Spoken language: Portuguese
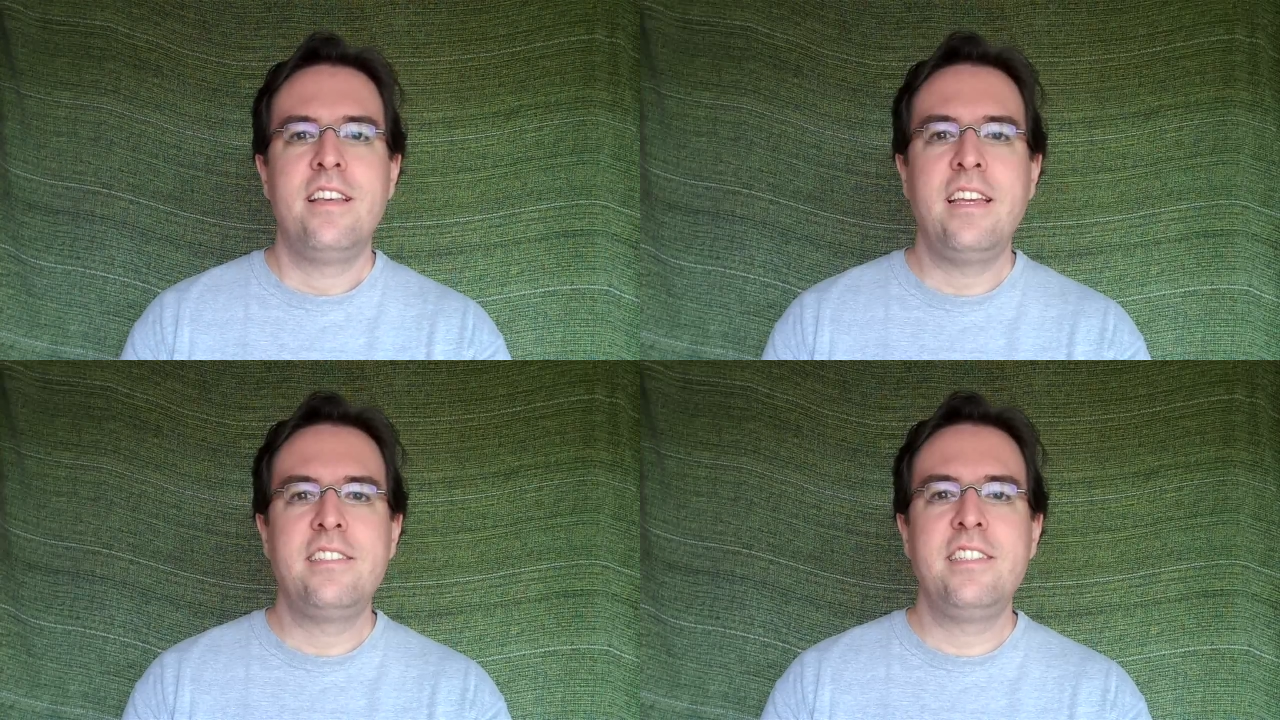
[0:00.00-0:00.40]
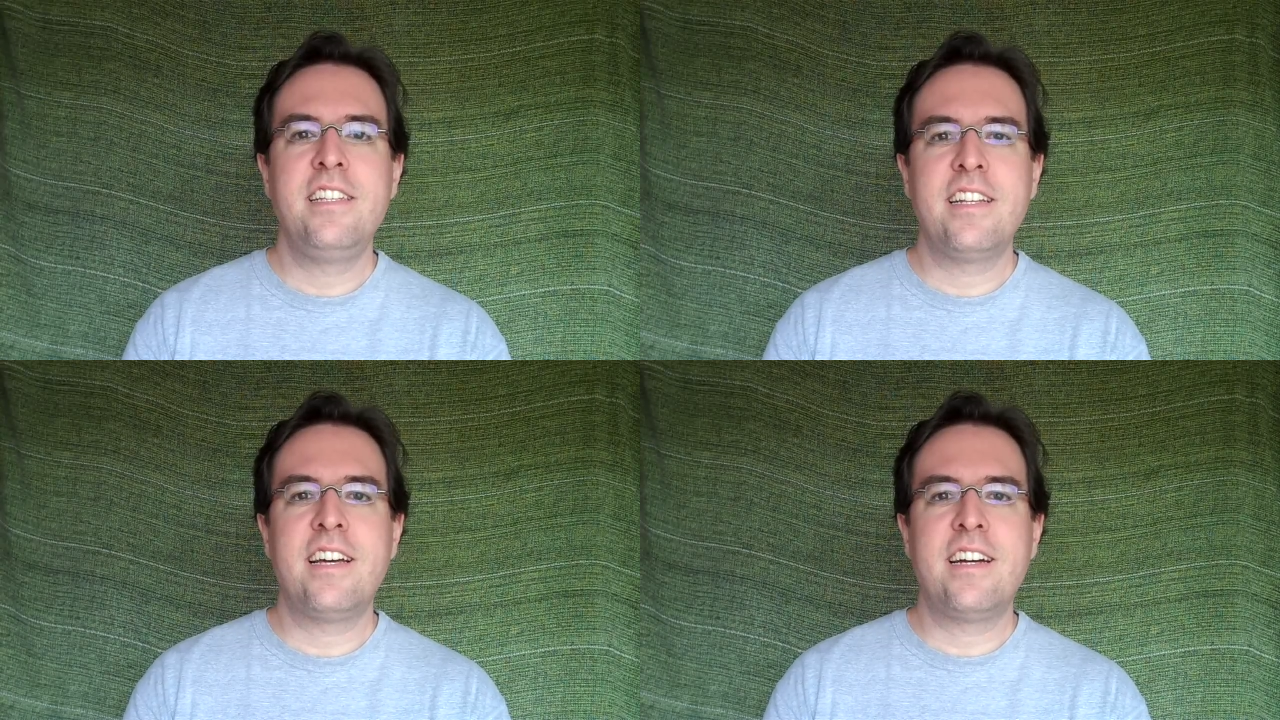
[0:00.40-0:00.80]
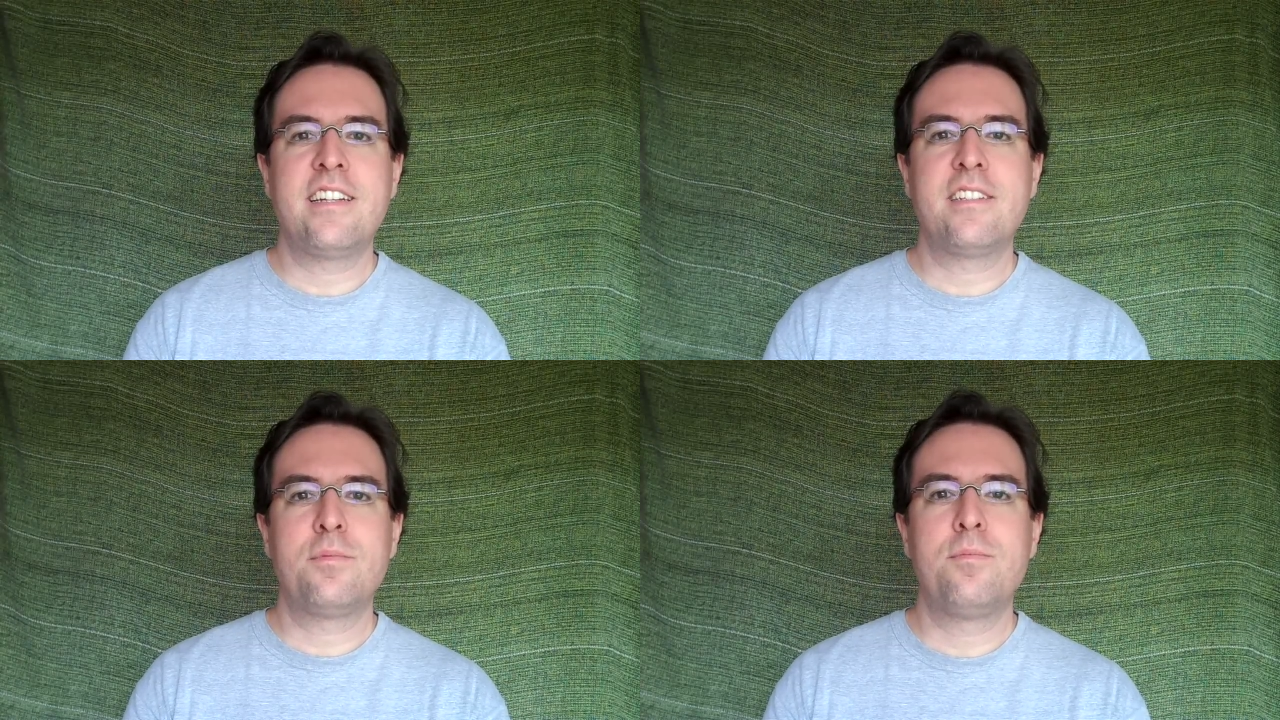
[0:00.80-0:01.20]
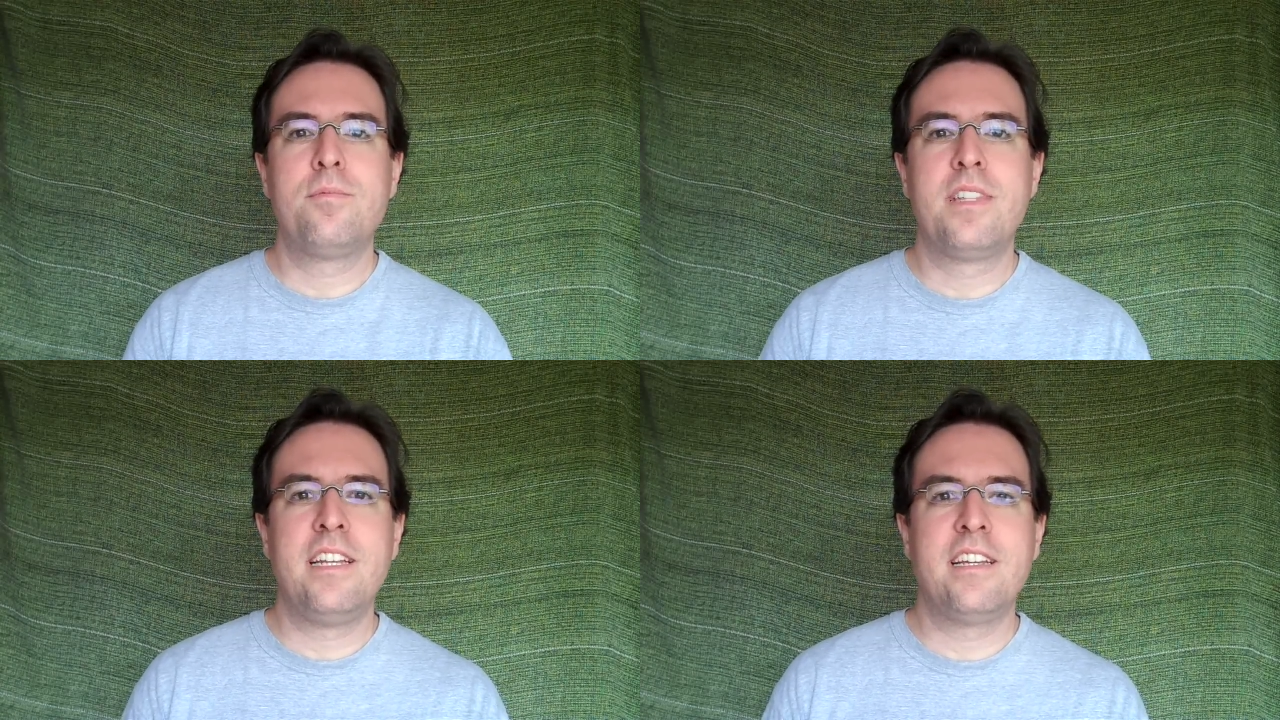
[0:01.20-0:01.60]
ensinar as
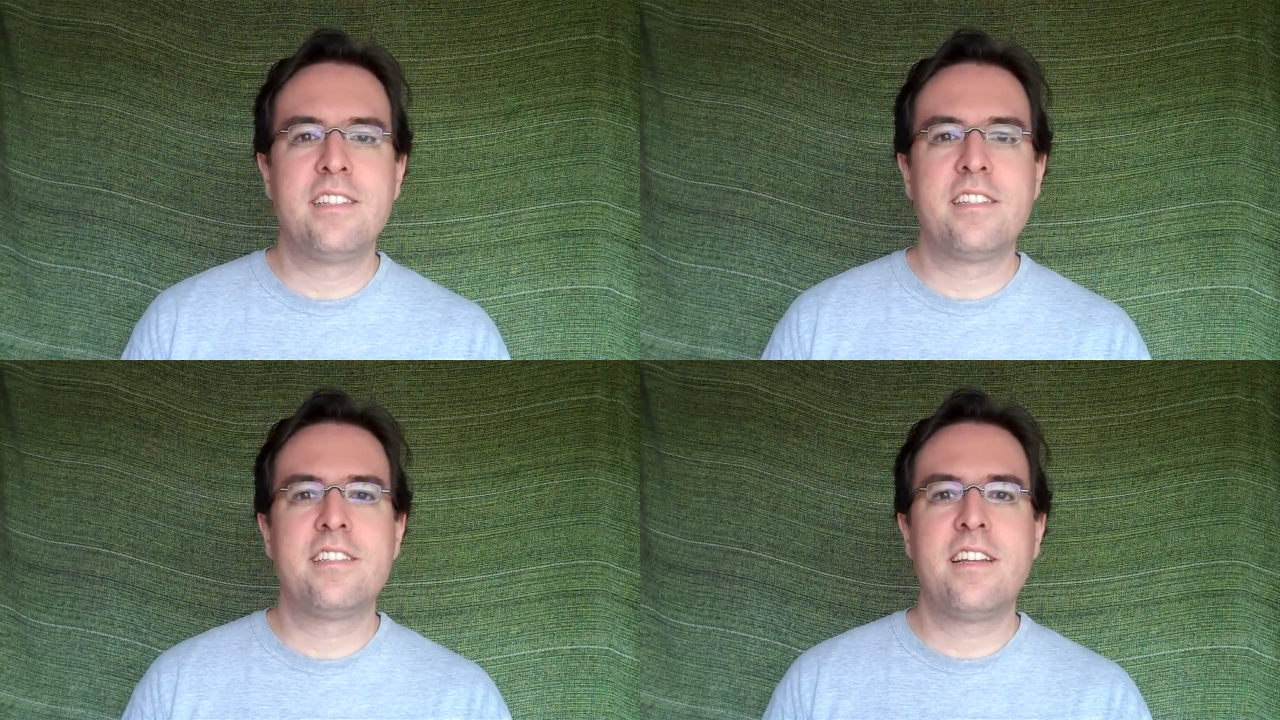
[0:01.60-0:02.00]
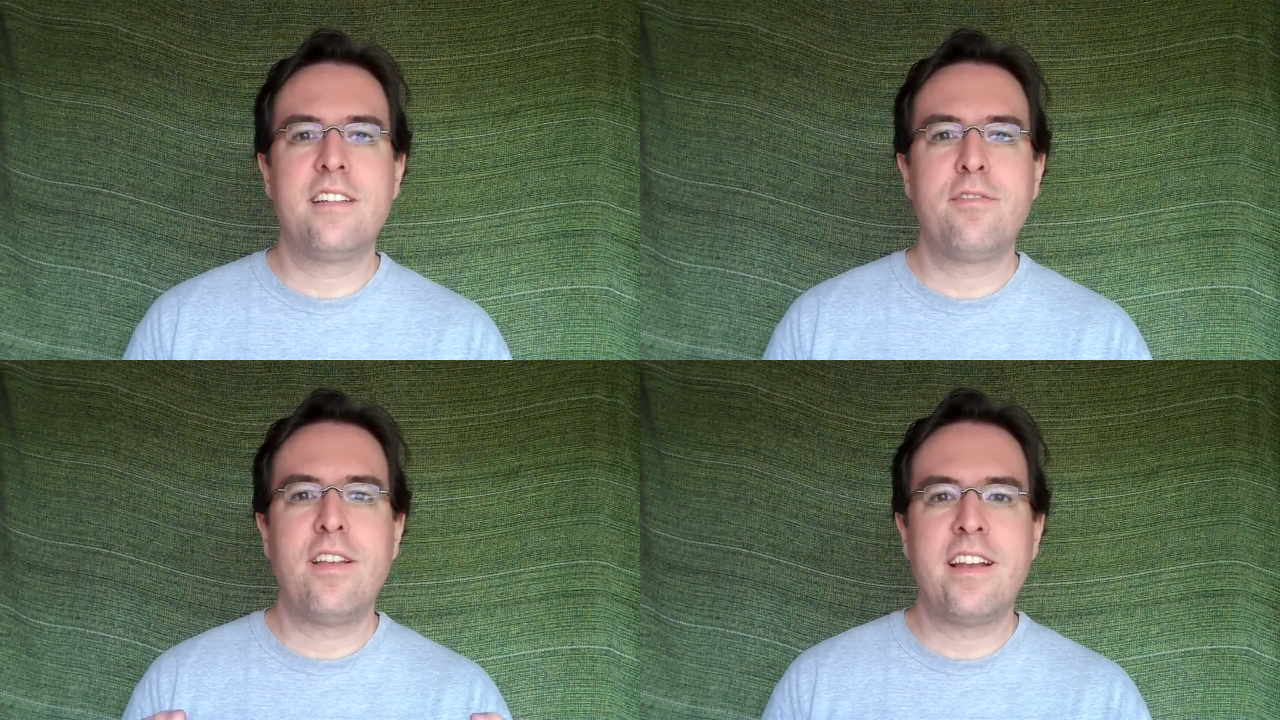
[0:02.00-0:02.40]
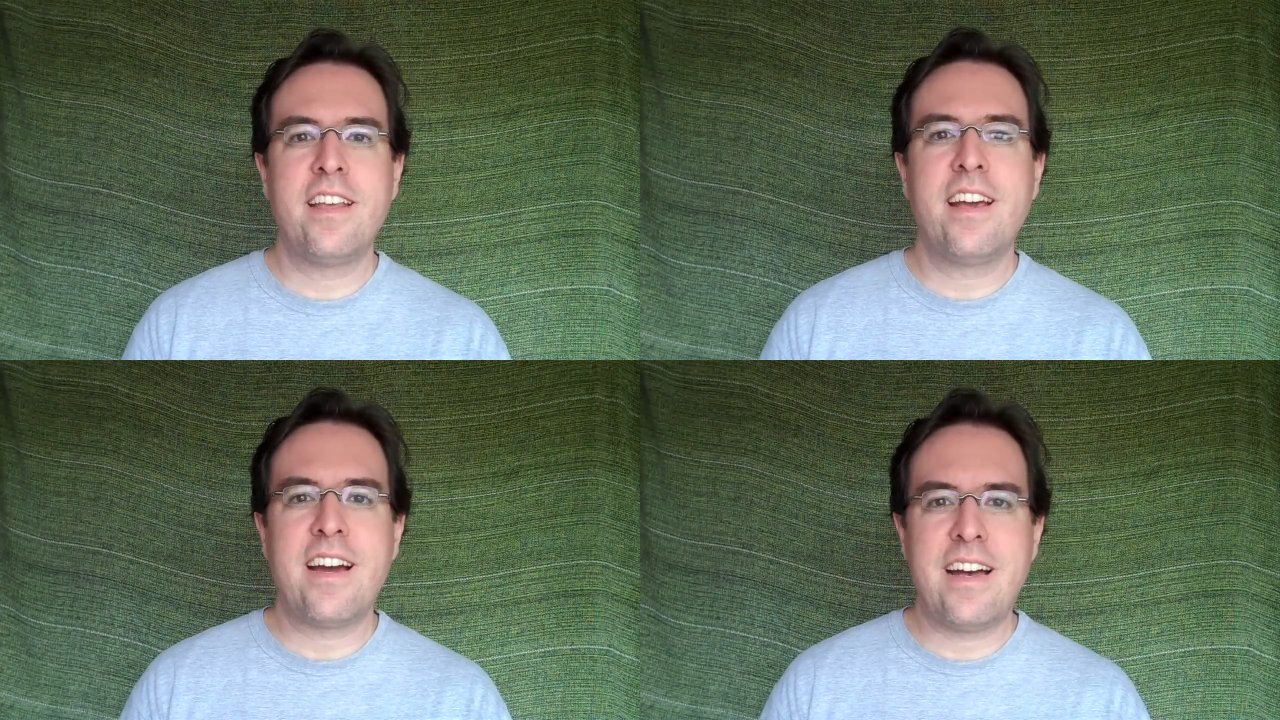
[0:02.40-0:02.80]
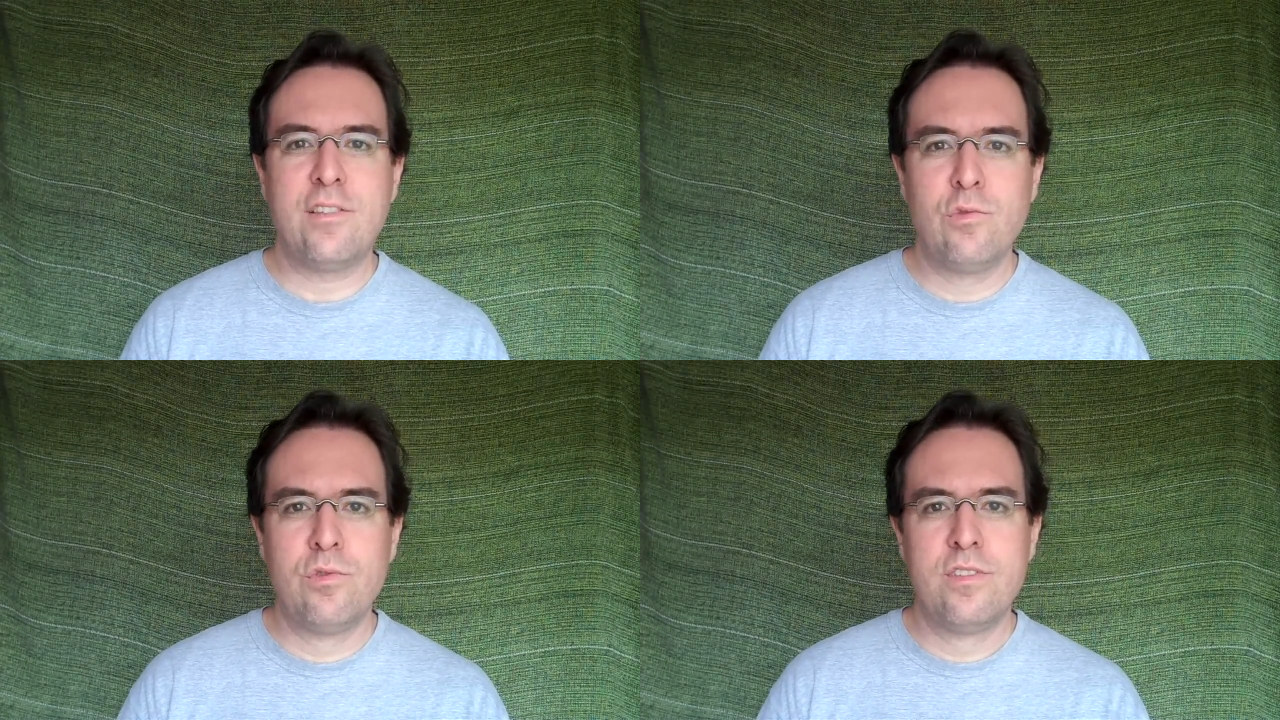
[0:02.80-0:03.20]
crianças a falar
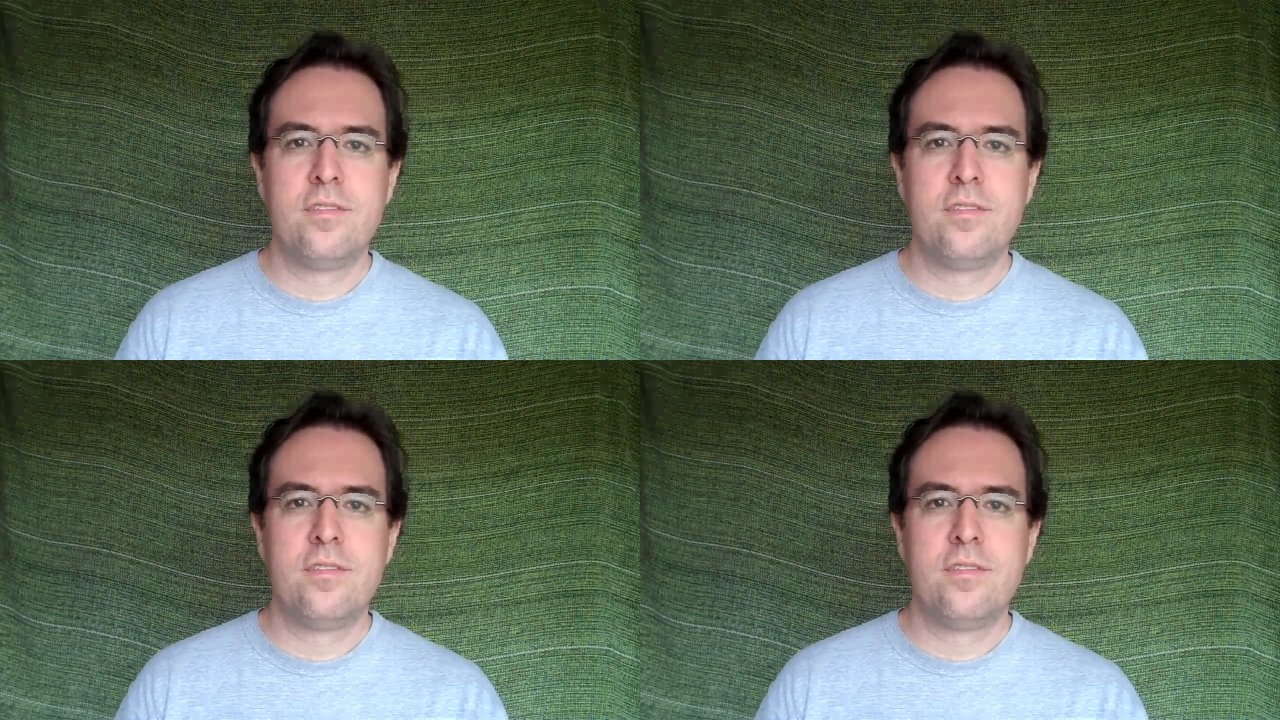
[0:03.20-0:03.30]
errado.